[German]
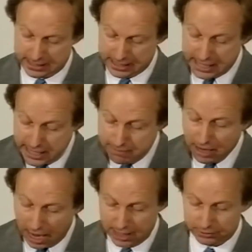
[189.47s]
ihn
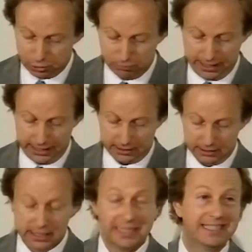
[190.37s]

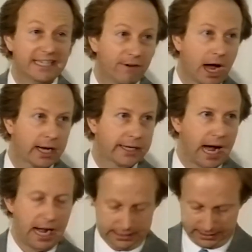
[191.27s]
anzubeten, sie waren
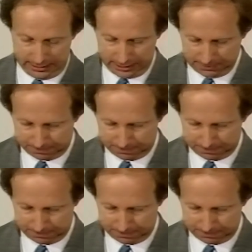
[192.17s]
anders.